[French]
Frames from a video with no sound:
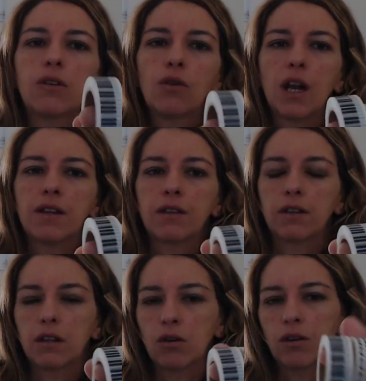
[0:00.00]
deux-là
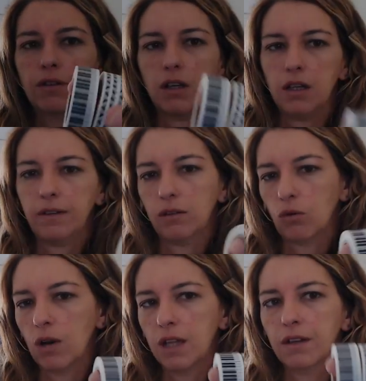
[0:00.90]
dans un os et ces
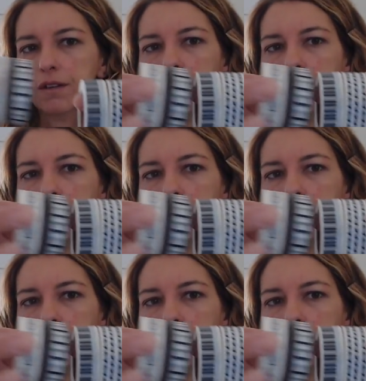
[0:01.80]
trois-là dans un